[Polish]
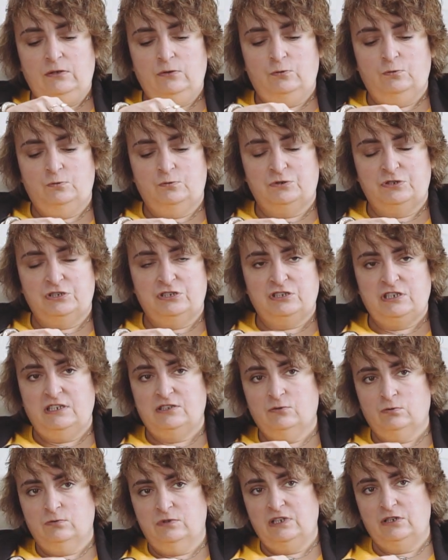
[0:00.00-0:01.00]
duży
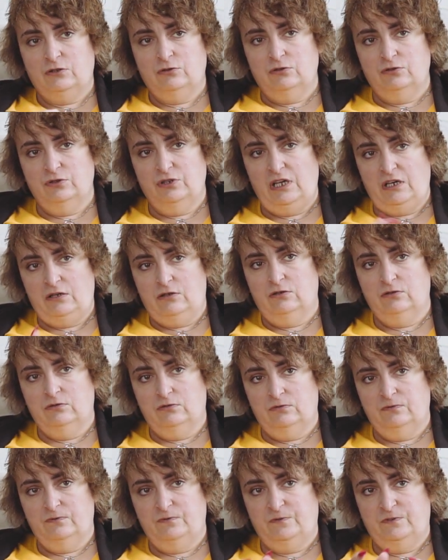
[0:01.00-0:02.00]
szacunek do
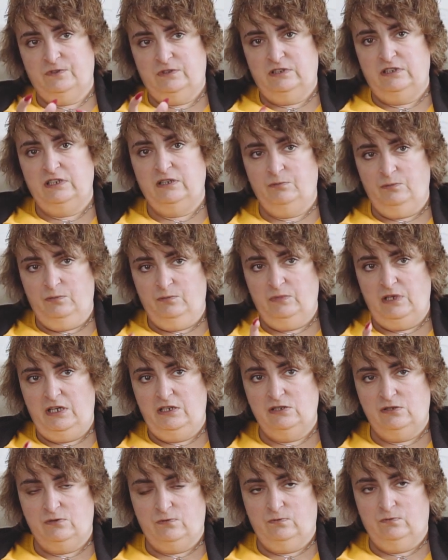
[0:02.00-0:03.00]
niego w tym
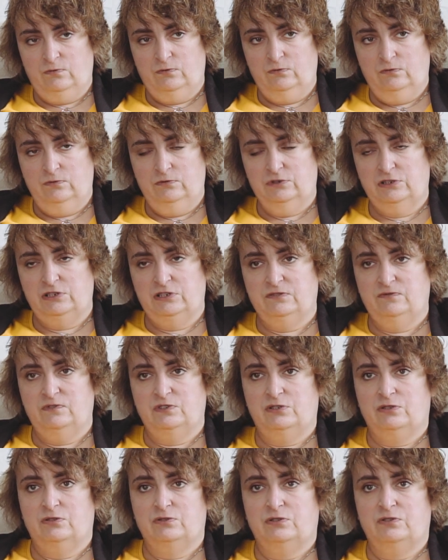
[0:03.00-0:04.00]
miejscu
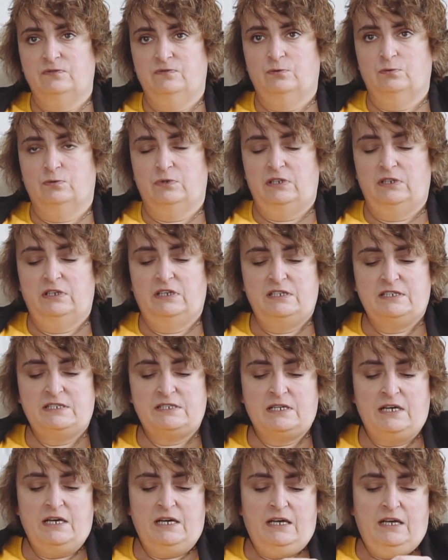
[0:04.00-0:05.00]
rzeczywistości, w której
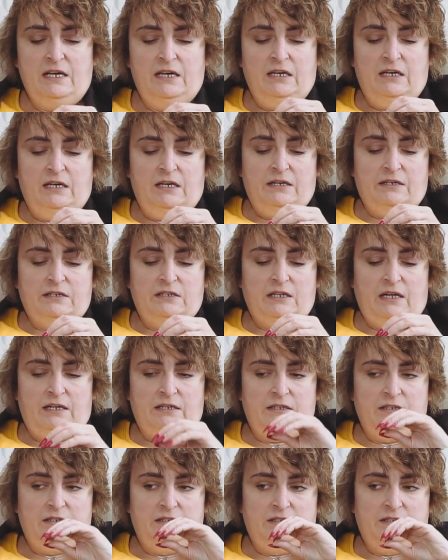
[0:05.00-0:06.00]
jest.
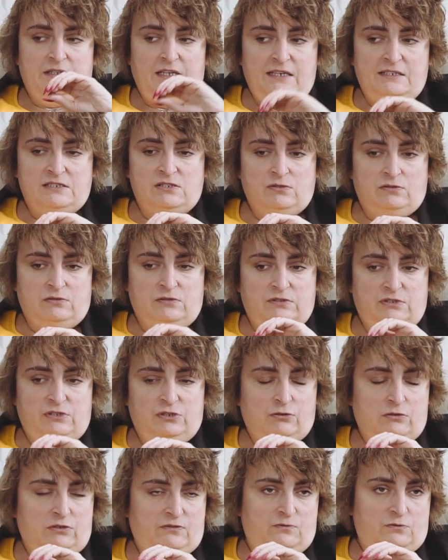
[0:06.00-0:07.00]
I nie jest to
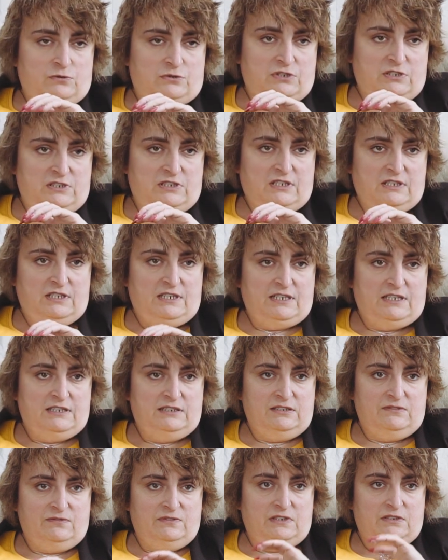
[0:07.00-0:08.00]
tylko i wyłącznie
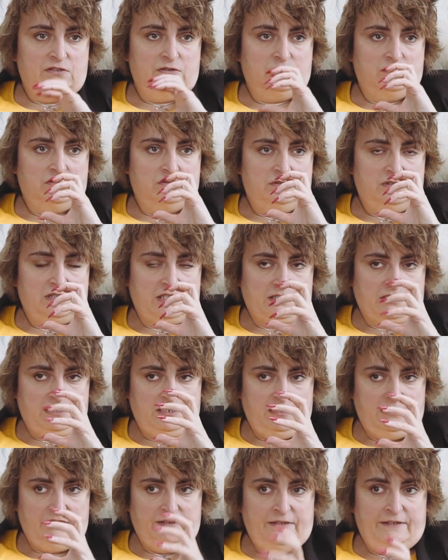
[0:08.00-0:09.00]
deklaratywne, tylko
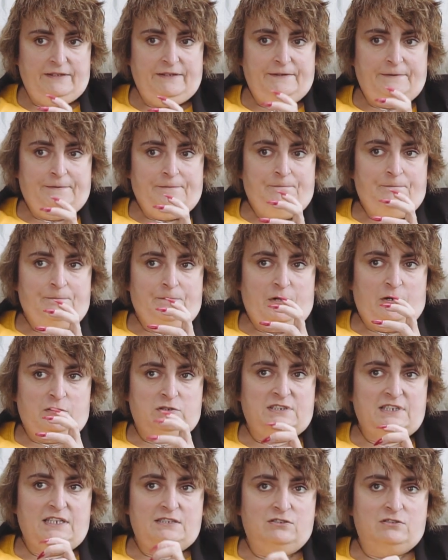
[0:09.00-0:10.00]
takie
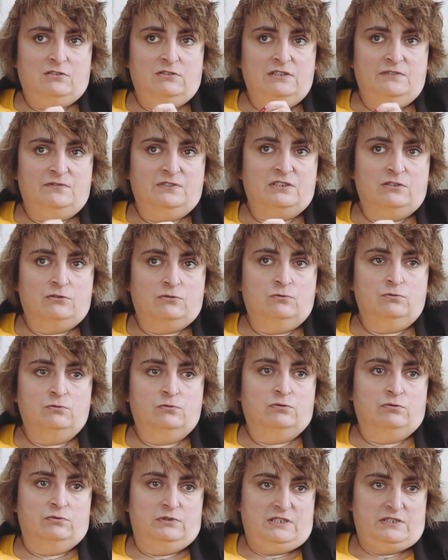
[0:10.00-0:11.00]
osadzone w
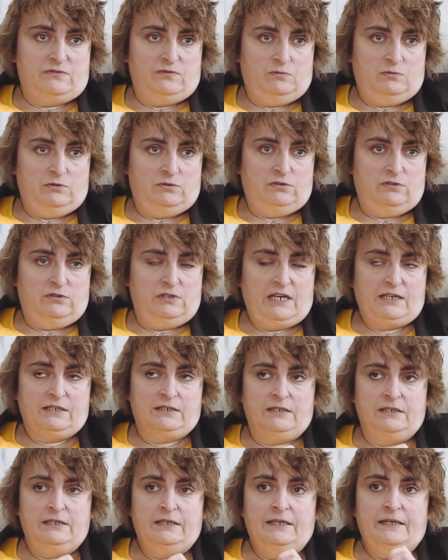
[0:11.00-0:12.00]
serduchu, nazwijmy to
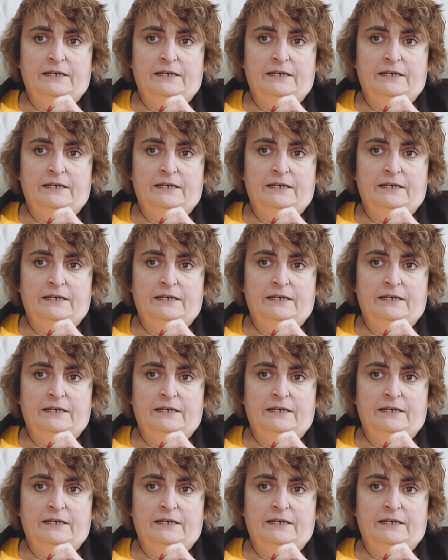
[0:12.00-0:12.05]
tak.